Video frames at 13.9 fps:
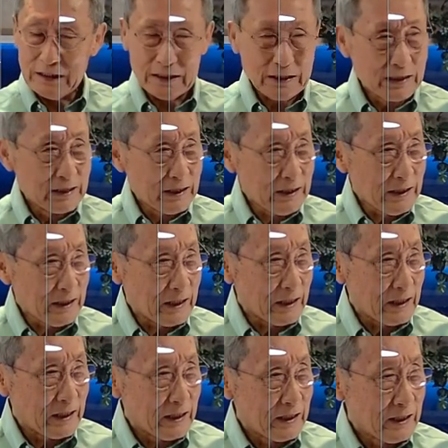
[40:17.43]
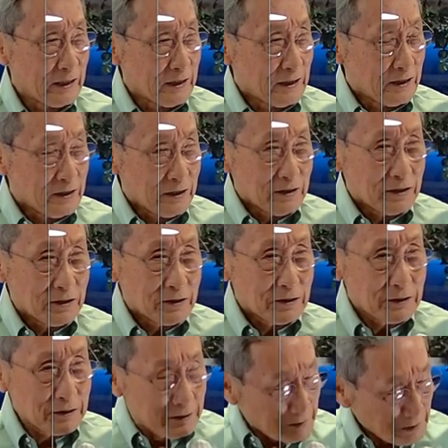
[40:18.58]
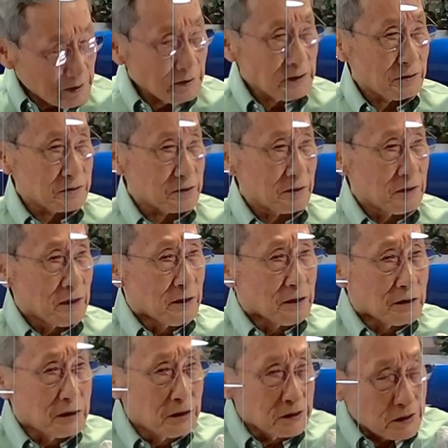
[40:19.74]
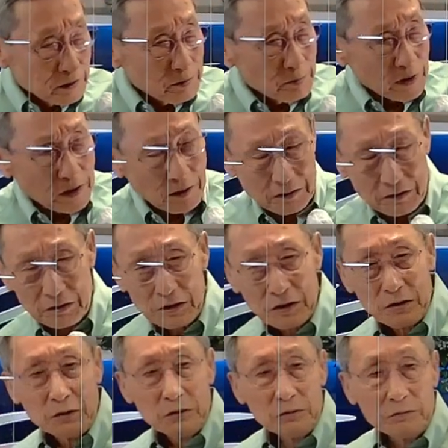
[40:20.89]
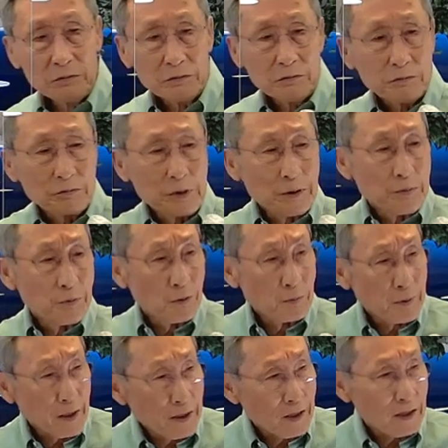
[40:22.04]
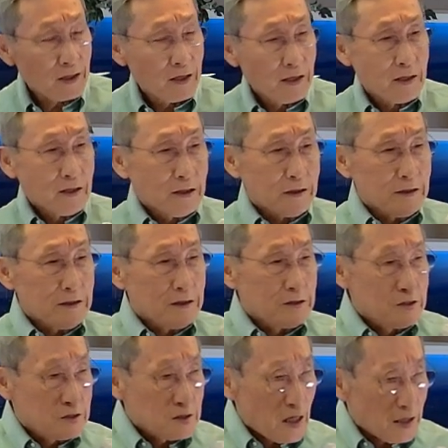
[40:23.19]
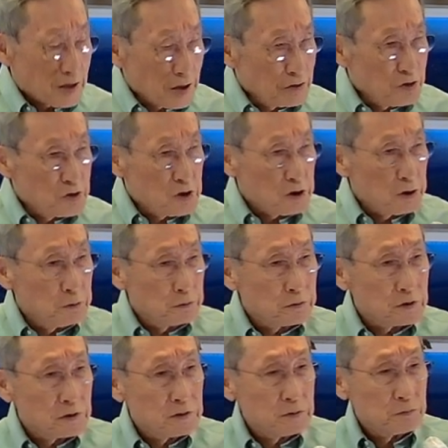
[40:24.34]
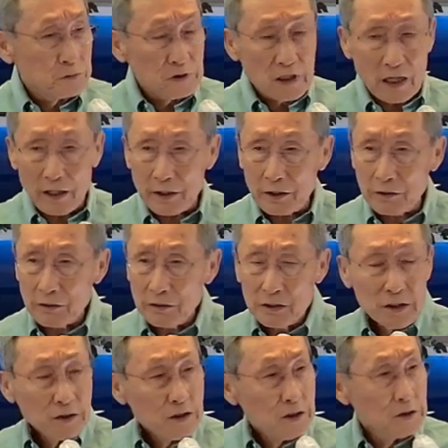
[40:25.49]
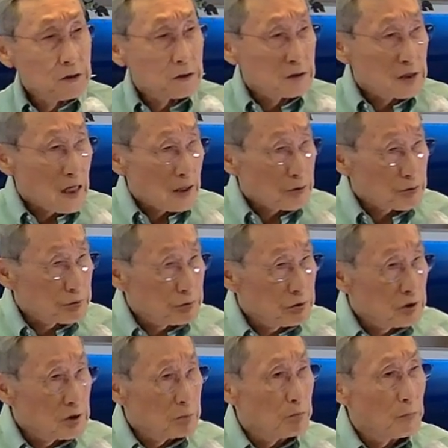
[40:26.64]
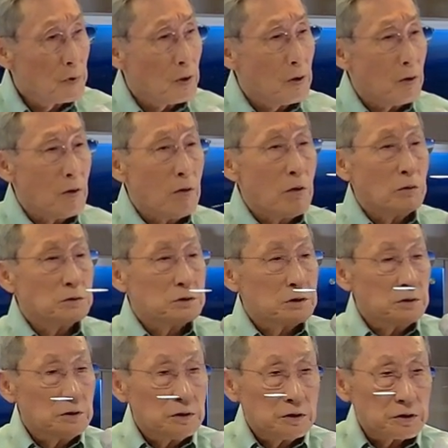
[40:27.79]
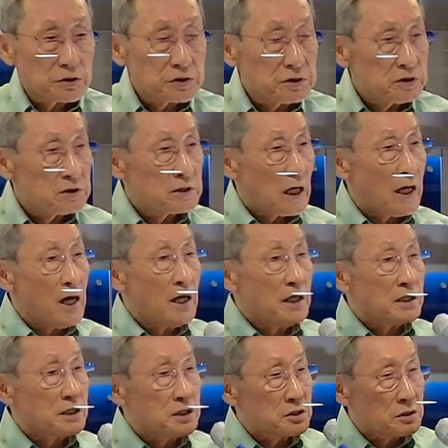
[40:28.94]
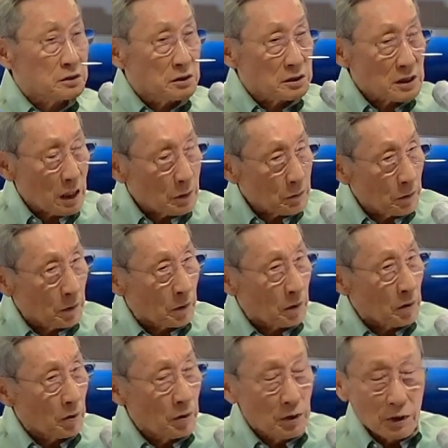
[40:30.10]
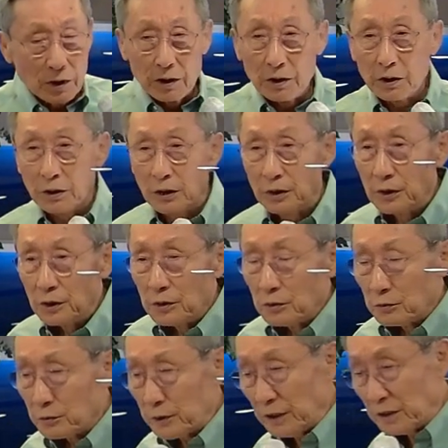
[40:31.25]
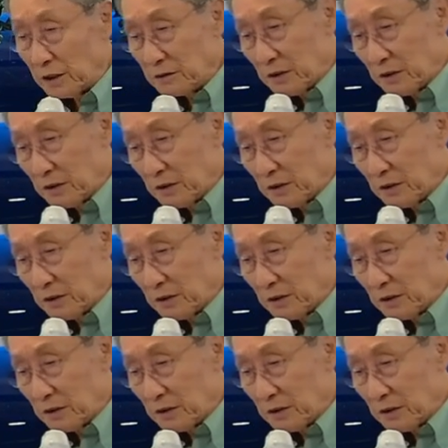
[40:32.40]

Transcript: 예. 네. 그렇게 되죠. 그러면 우리 몸에 이 자연 치유를 위하여 일어날 수 있는 모든 것이 다 일어나고 어, 우리는